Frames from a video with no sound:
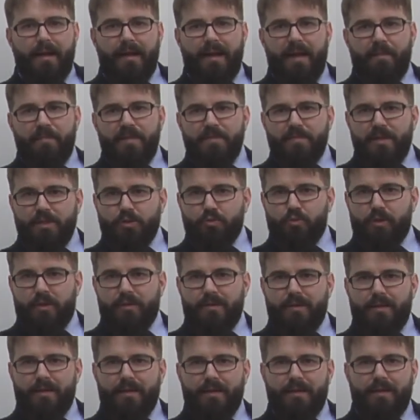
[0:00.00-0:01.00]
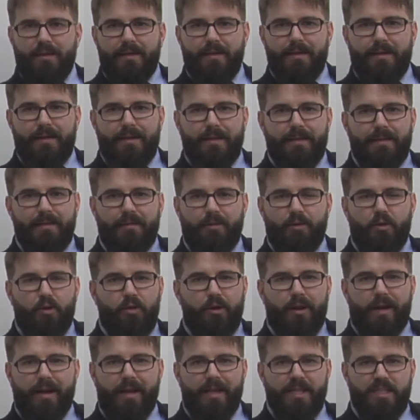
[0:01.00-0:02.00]
La misma suerte eh,
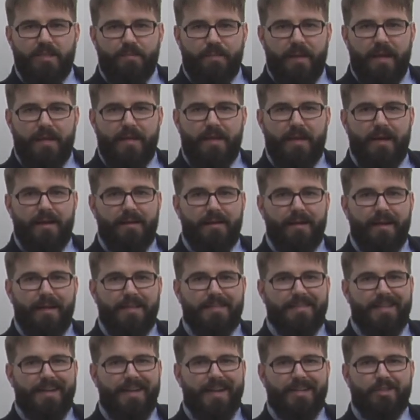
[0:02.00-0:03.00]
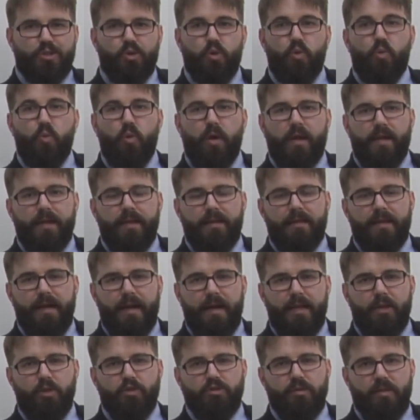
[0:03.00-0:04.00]
corre España, en este caso 40
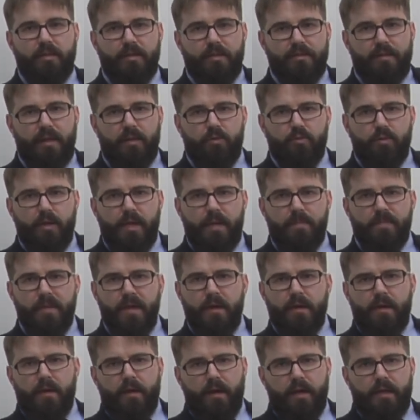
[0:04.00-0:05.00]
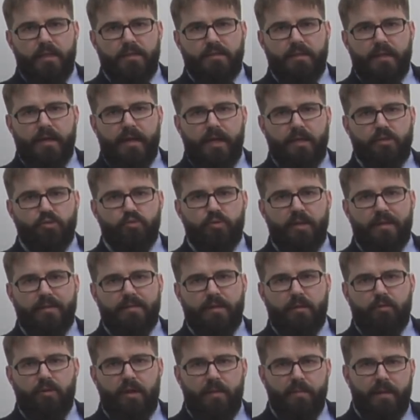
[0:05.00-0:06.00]
años de dictadura, en este caso una
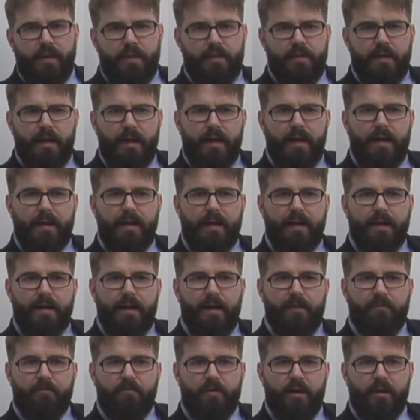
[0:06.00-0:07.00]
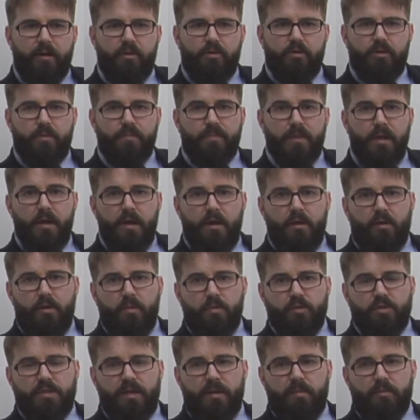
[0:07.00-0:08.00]
dictadura militar, la del general Franco.
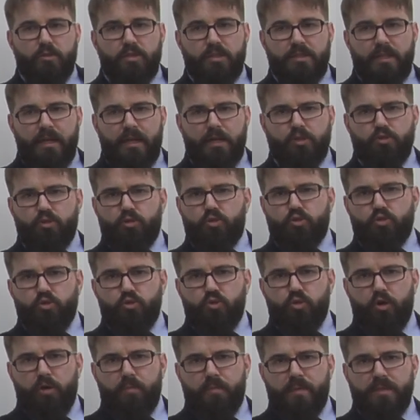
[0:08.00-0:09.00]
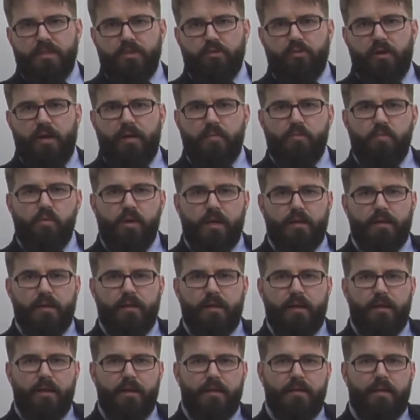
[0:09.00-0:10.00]
Como sabemos, en este caso no es un golpe, sino la muerte
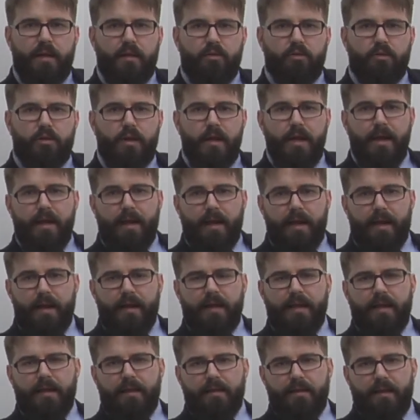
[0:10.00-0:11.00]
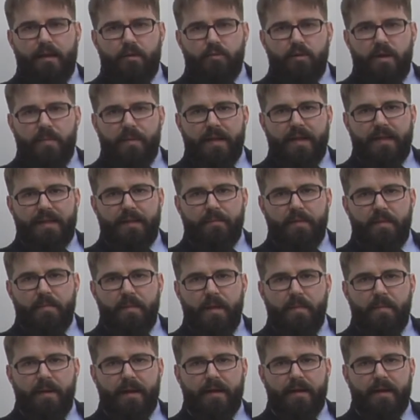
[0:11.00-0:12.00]
del dictador, el que de alguna manera también
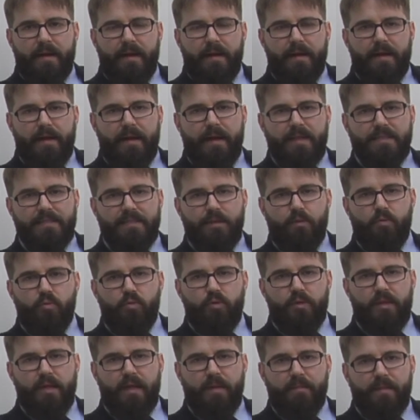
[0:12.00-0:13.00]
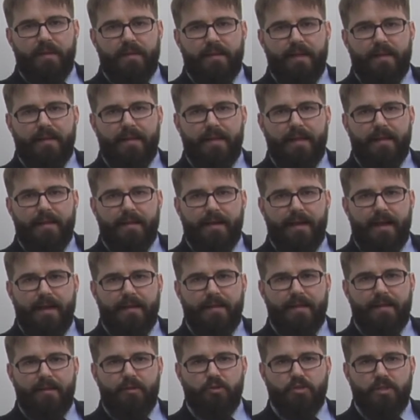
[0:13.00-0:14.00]
va a marcar la segunda mitad de la
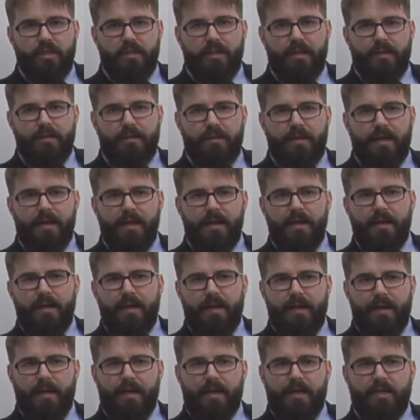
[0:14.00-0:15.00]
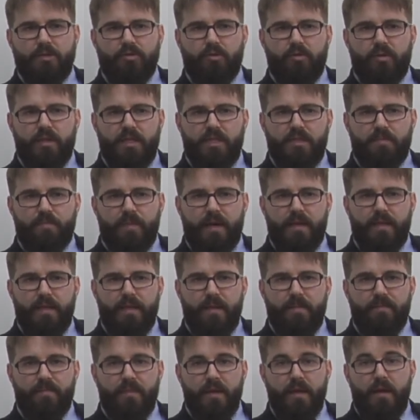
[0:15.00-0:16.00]
década de los 70 en el caso de
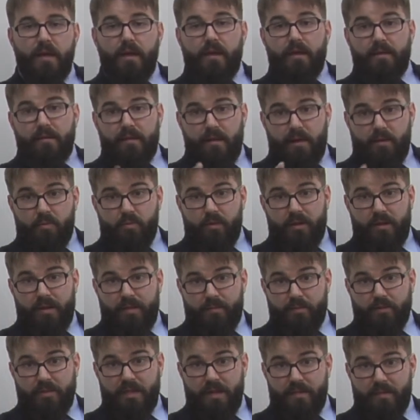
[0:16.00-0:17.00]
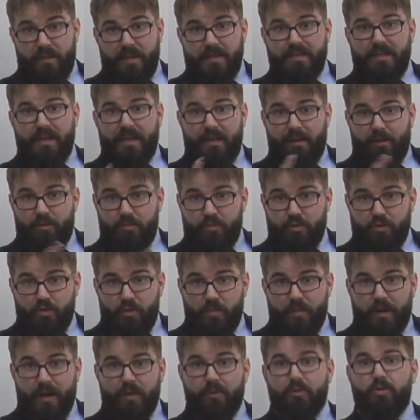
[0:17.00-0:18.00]
España. Recordemos además que ya lo hemos
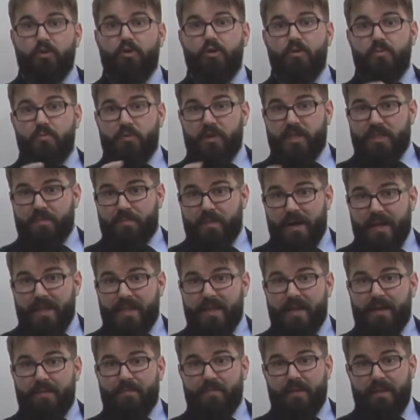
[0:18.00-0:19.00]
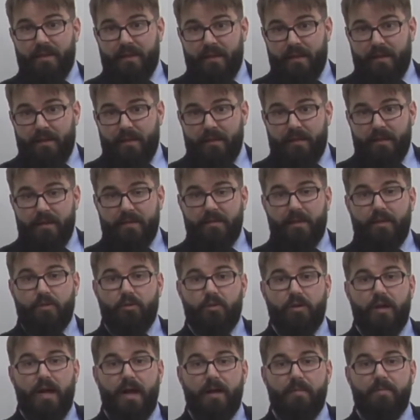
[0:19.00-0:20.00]
nombrado, como España y el
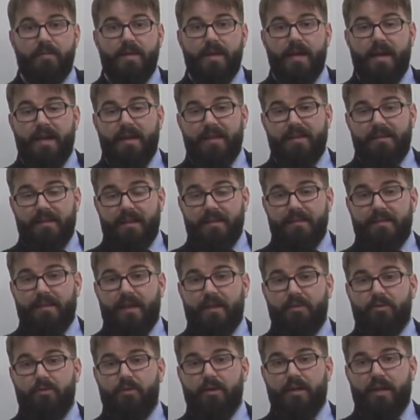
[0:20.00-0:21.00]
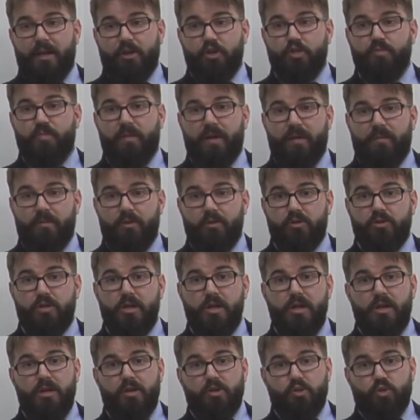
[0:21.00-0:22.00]
dictador habían intentado en años previos
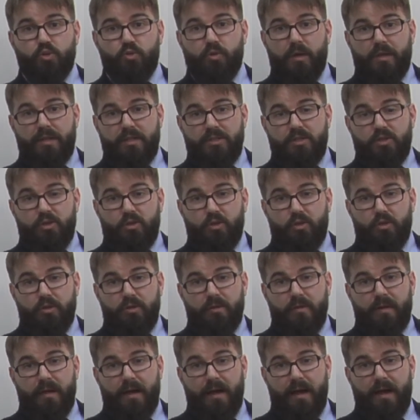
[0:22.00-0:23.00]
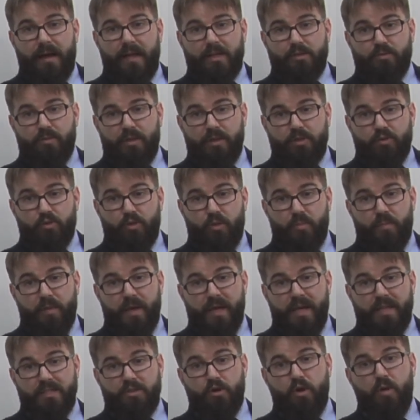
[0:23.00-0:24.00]
su adhesión a las comunidades
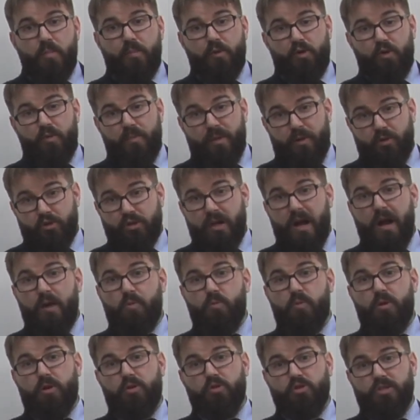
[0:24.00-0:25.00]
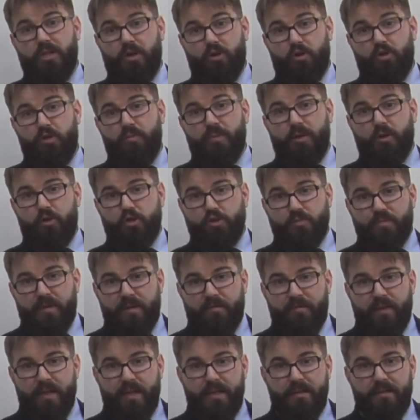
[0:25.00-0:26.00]
europeas o por lo menos acuerdos económicos
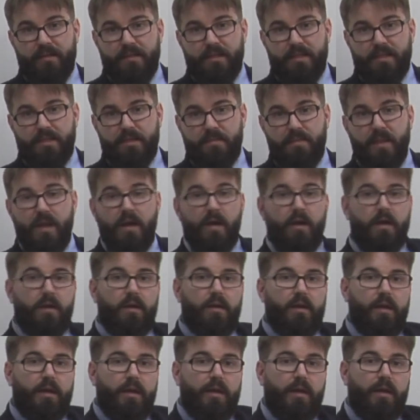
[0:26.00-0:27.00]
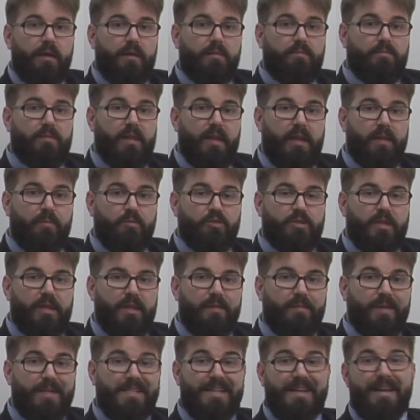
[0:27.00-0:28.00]
preferentes. Y tenemos
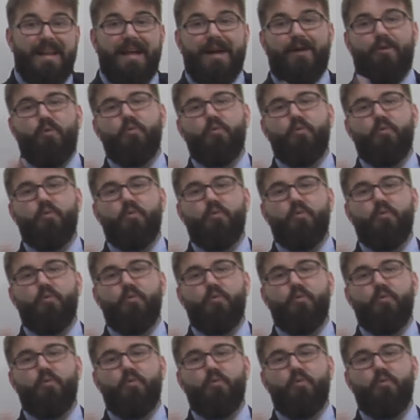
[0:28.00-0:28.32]
además la